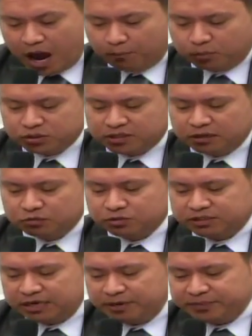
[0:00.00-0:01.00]
buscando
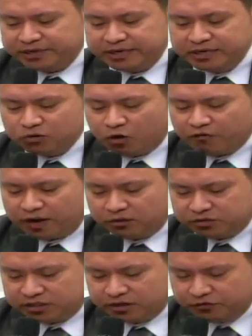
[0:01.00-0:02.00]
sempre inovar
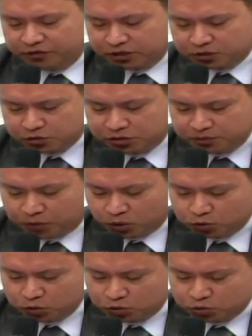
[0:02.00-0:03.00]
os serviços e
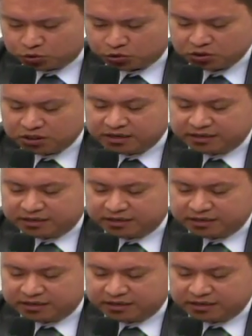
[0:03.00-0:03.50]
produtos